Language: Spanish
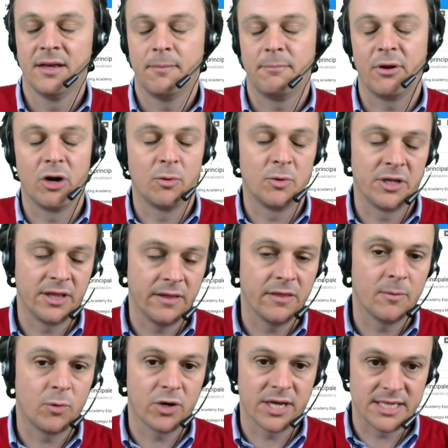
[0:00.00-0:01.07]
Pero lo
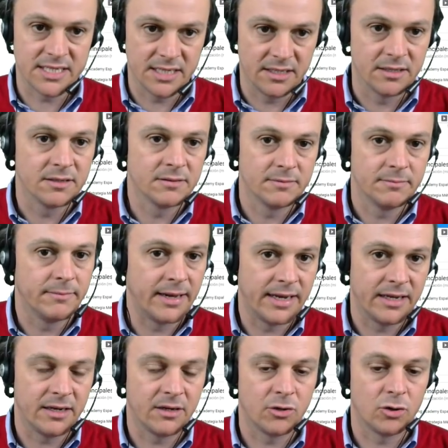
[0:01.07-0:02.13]
monetizo porque sí,
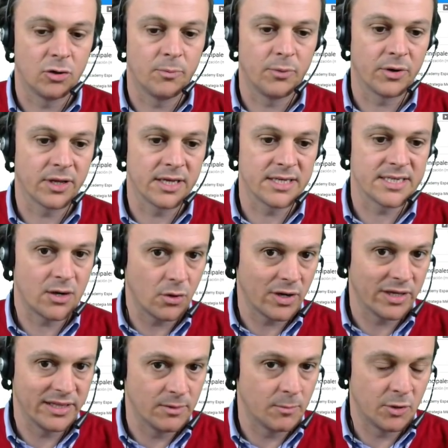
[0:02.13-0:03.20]
¿vale? No porque sea el
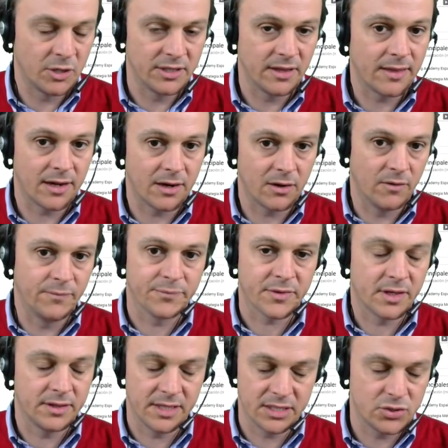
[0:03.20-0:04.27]
objetivo monetizarlo.
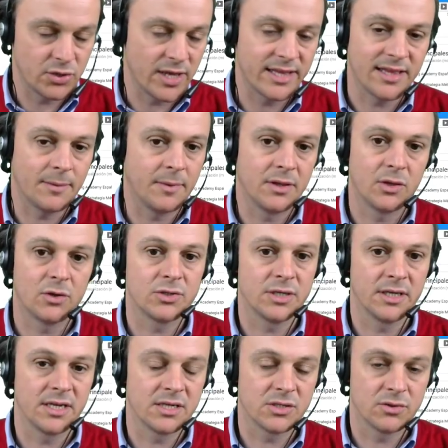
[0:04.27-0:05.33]
De hecho, ya estáis viendo los
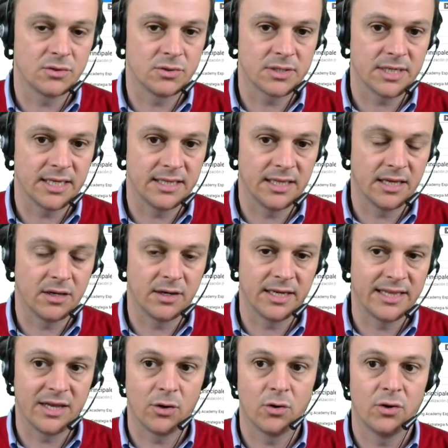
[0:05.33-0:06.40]
ingresos que, que
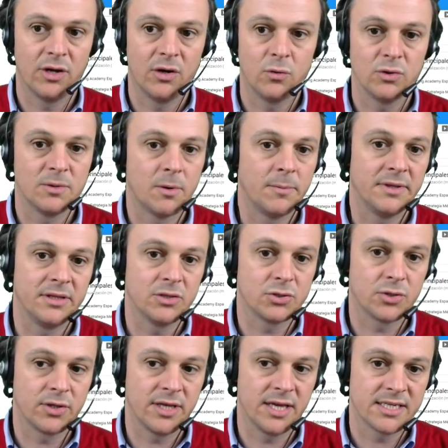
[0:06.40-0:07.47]
tengo en los últimos
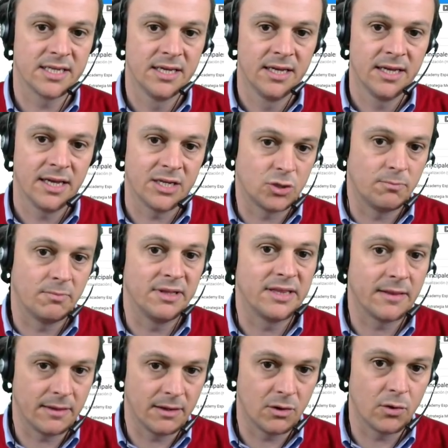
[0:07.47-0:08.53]
28 días, que son
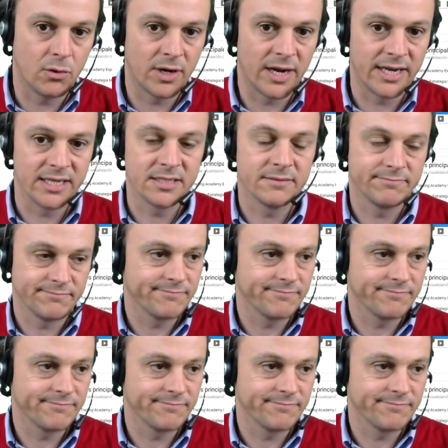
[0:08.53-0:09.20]
25 dólares.